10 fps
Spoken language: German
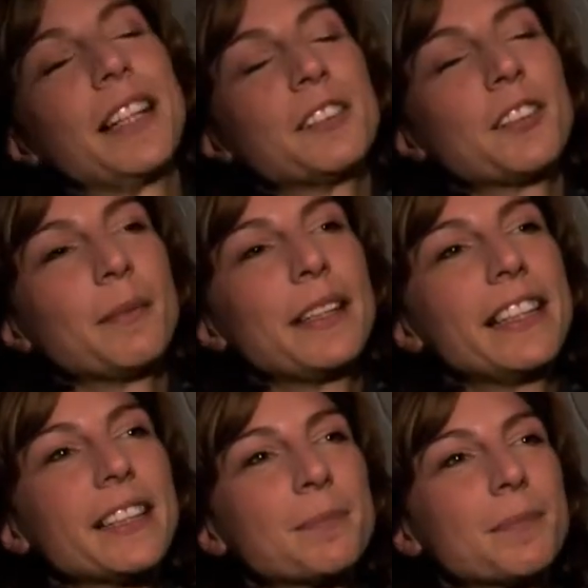meine
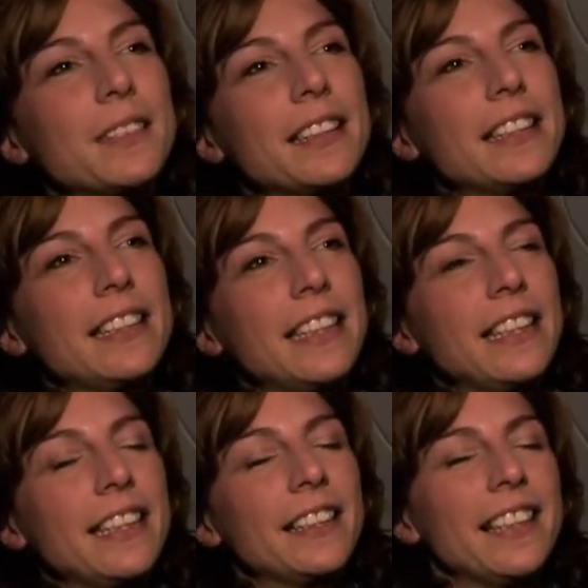Familie,
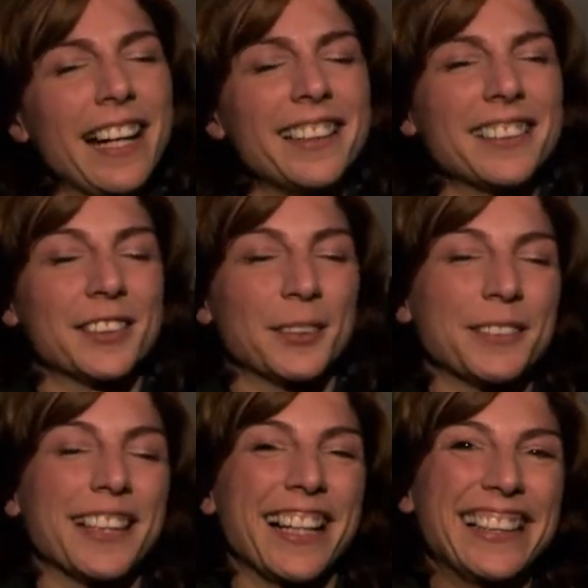die leidet
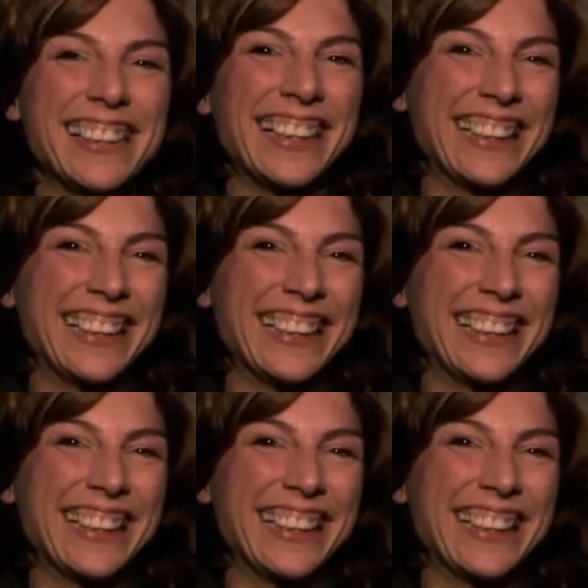zum Teil.